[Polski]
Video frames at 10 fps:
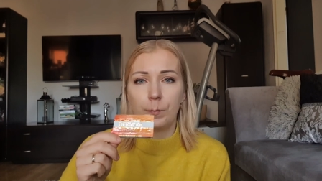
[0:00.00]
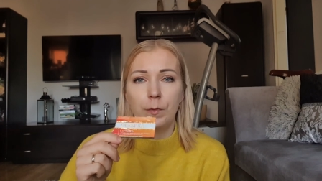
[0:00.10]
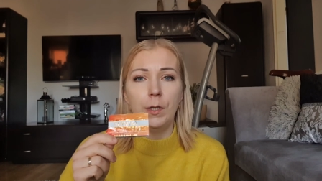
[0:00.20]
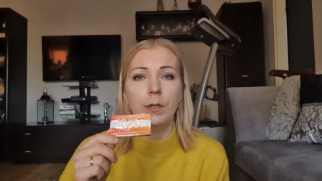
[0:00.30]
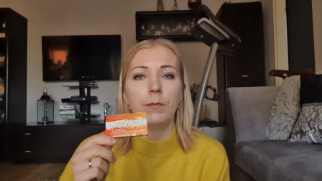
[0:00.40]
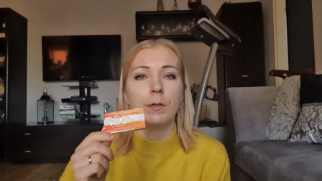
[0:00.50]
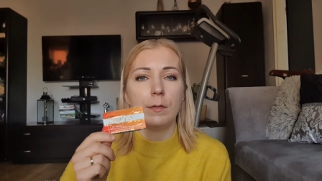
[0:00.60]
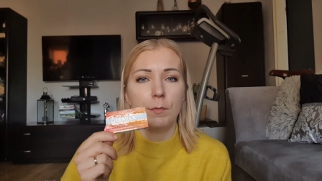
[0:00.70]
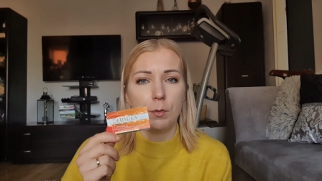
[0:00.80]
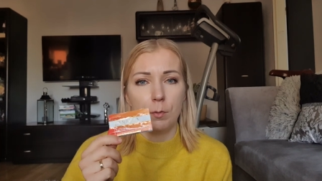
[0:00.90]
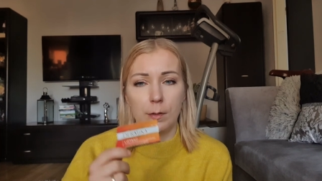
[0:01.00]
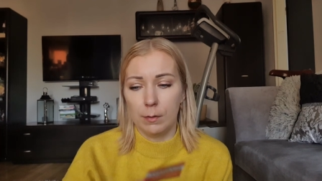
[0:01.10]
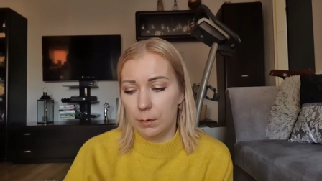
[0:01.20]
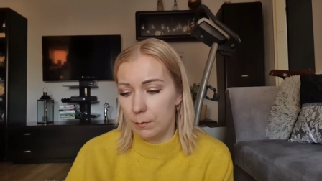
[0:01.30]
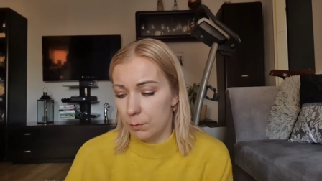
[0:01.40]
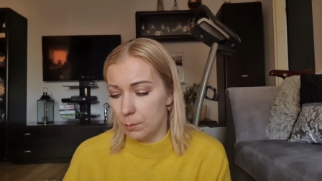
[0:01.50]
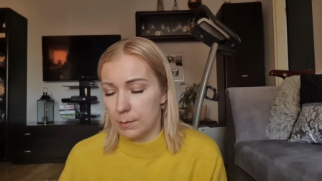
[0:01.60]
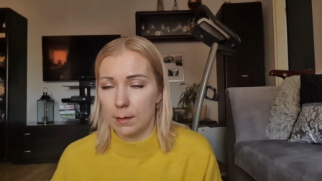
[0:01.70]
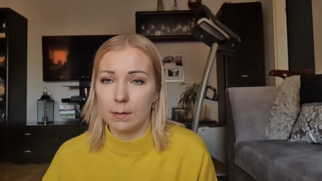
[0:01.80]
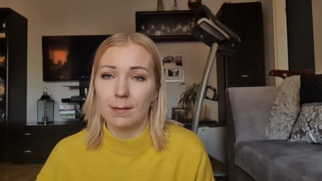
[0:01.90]
Nigdy więcej w życiu do tego nie
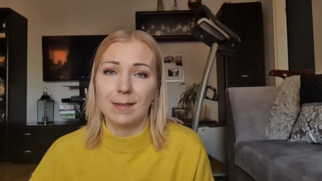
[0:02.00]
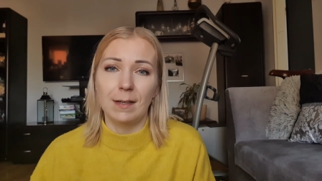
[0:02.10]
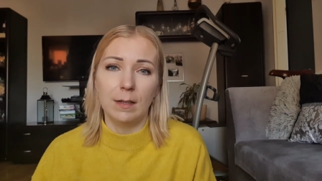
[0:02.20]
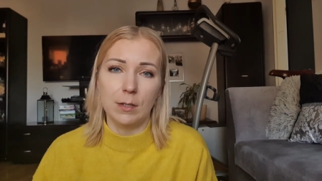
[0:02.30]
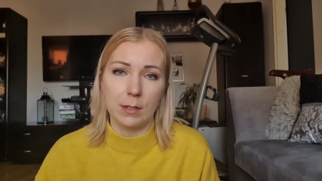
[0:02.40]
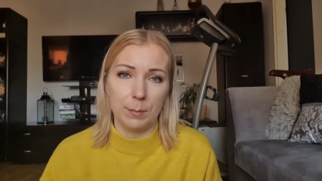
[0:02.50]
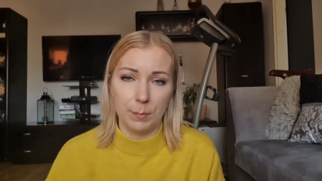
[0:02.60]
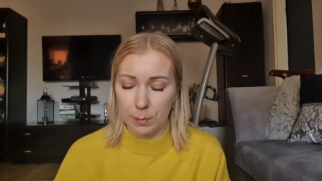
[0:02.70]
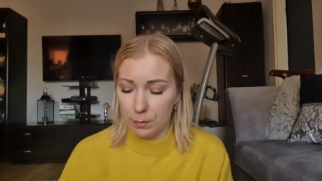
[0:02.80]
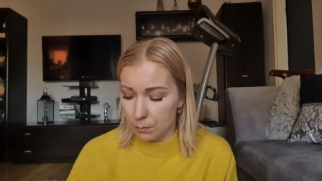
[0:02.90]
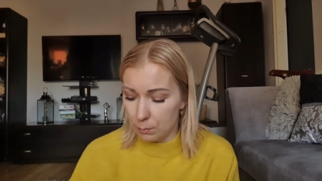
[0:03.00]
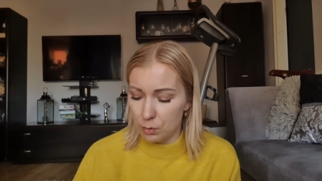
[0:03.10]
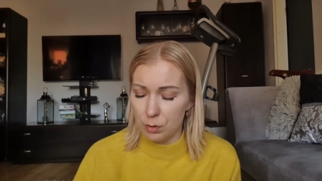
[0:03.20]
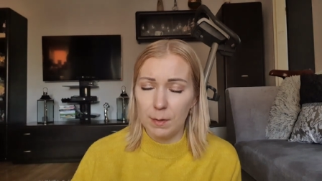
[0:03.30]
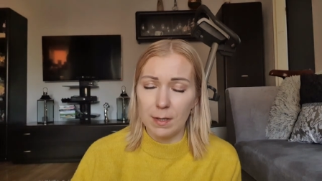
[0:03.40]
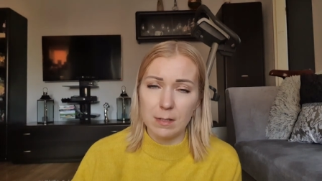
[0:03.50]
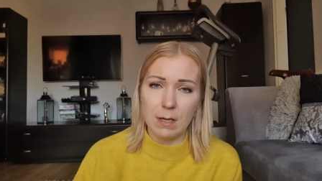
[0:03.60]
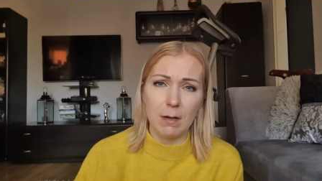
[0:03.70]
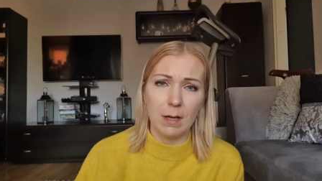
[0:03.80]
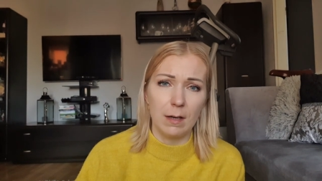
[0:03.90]
wrócę. Tragiczna po prostu.
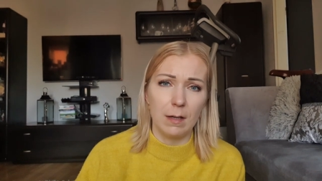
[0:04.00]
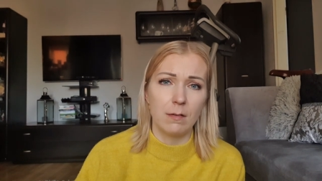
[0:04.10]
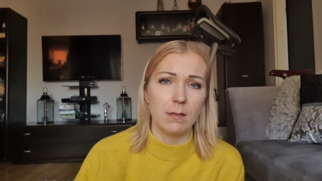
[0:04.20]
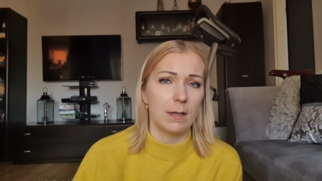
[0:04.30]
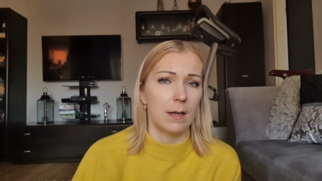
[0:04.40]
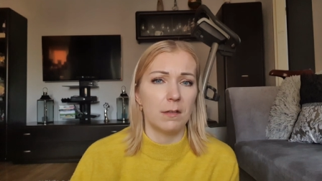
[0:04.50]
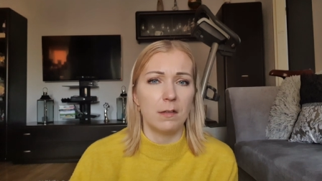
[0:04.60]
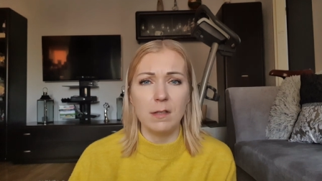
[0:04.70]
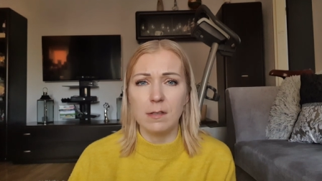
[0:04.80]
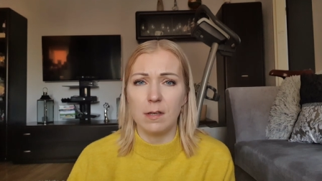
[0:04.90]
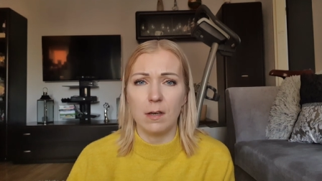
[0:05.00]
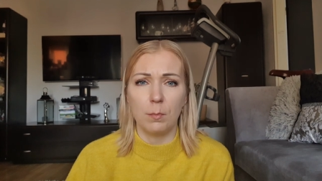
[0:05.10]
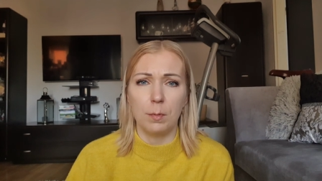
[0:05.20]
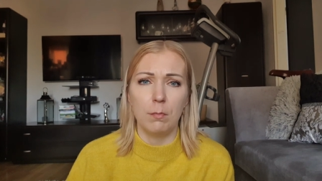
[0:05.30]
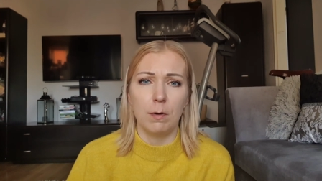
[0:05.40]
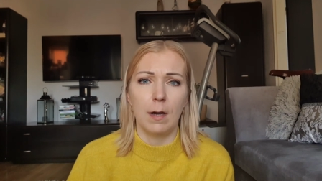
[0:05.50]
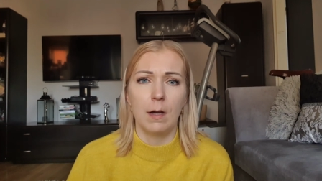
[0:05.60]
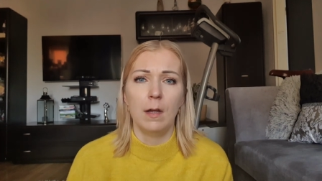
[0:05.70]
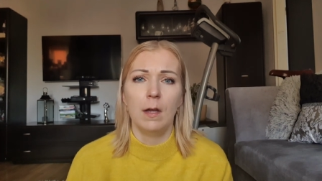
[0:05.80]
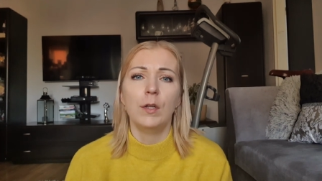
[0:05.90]
Śmierdziała klejąca, nic nie robiła,
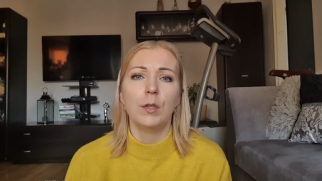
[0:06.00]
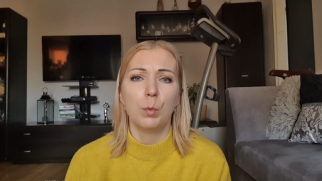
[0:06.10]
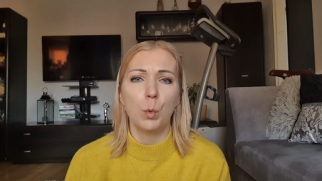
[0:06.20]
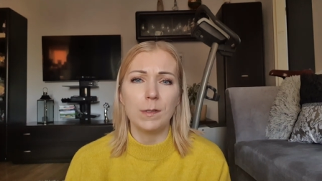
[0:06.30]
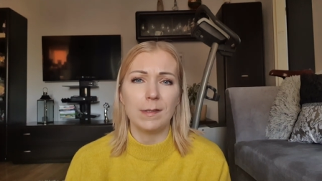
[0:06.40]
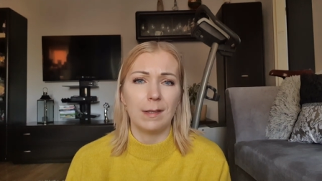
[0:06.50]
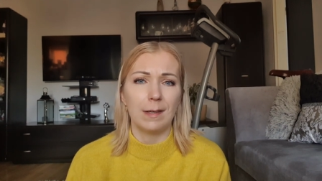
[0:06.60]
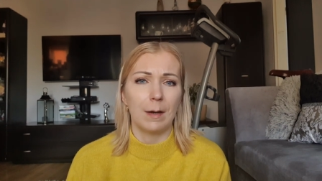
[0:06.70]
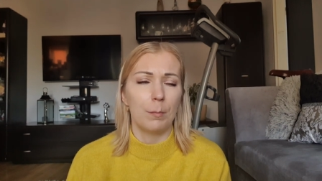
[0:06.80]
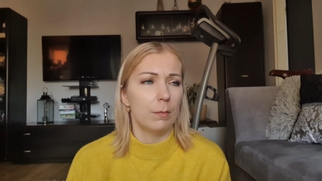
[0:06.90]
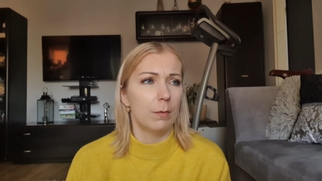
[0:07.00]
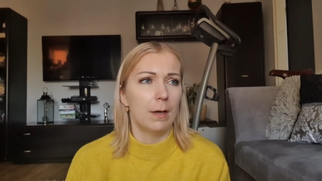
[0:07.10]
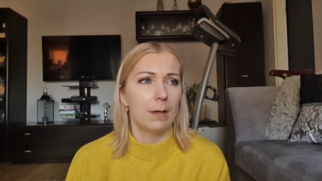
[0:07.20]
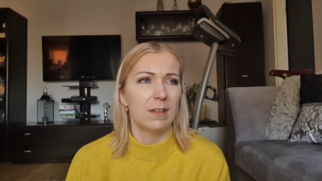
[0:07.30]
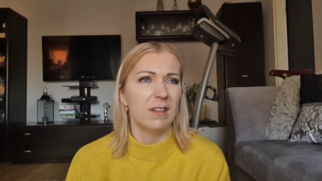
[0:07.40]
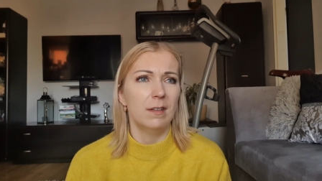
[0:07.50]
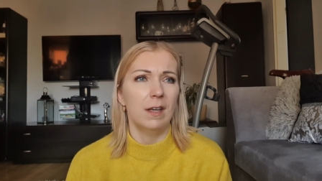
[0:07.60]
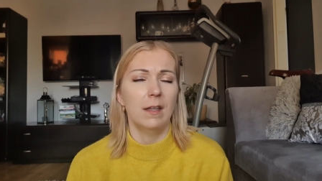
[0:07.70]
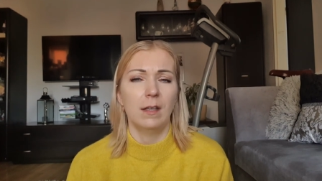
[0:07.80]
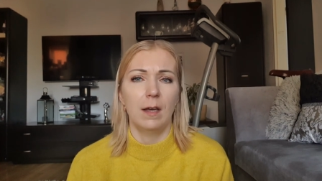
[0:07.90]
tłusta taka była. No
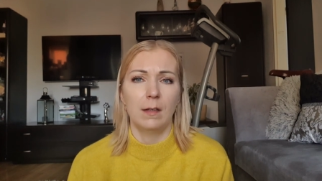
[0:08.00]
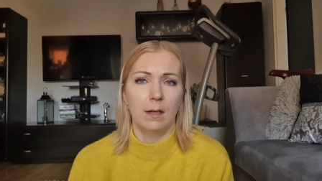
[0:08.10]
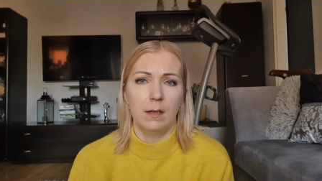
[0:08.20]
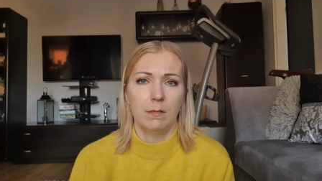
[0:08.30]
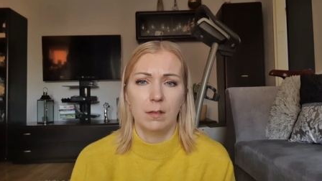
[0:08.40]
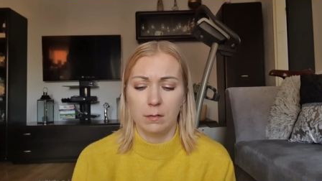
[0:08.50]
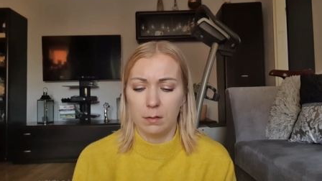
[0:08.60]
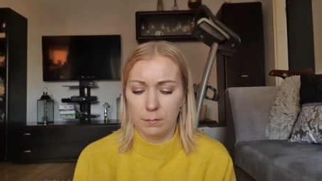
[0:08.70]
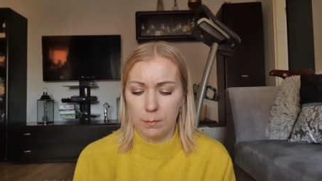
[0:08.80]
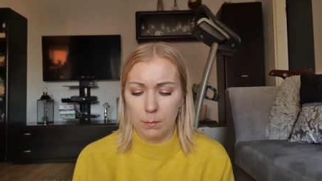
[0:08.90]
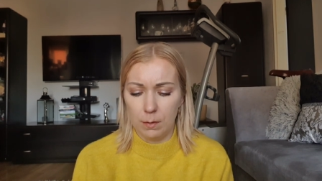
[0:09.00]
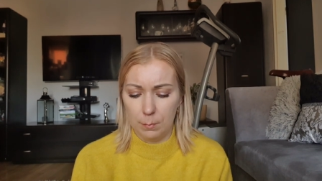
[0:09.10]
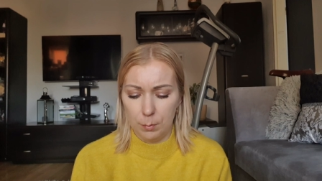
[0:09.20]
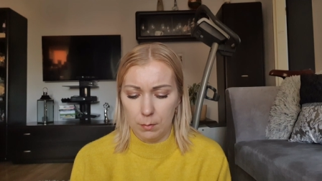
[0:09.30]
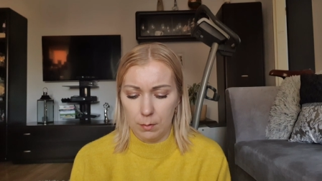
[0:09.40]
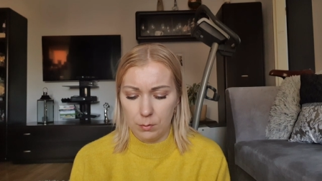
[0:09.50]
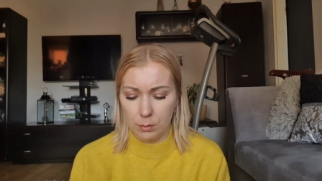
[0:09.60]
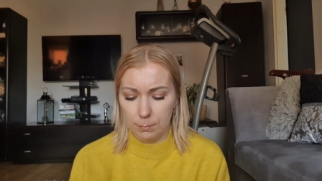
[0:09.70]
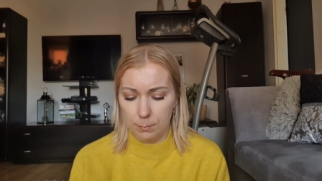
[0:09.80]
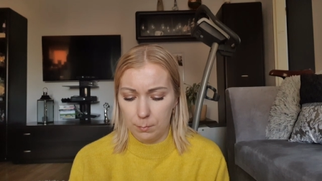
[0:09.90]
nie, nie, nie. To, to w ogóle nie było o
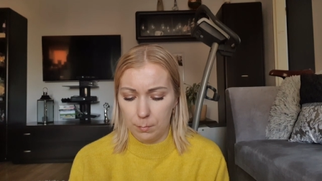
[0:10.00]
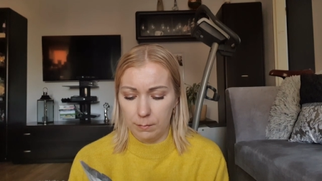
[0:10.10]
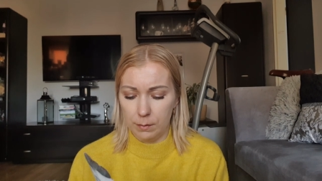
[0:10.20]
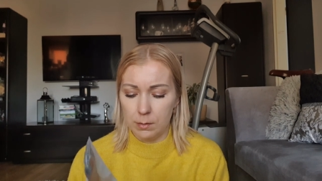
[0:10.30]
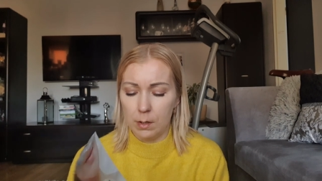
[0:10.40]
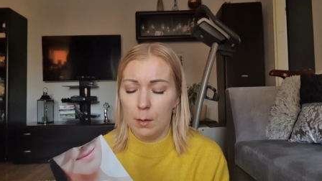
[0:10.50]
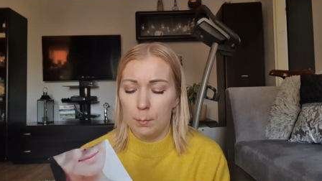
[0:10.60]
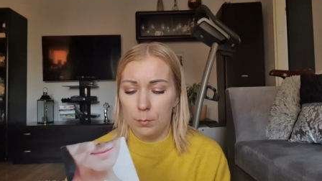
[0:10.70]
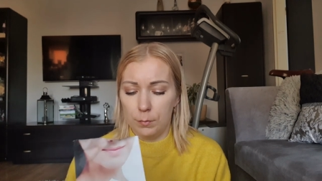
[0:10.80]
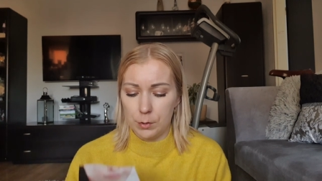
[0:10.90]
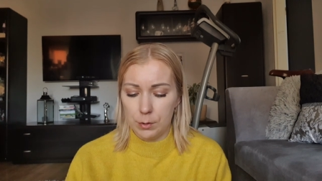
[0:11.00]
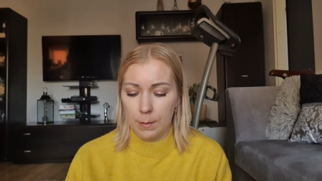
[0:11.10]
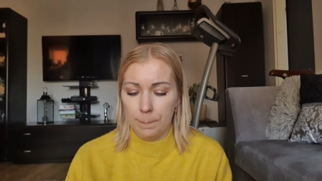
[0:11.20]
czym mówi, mówić.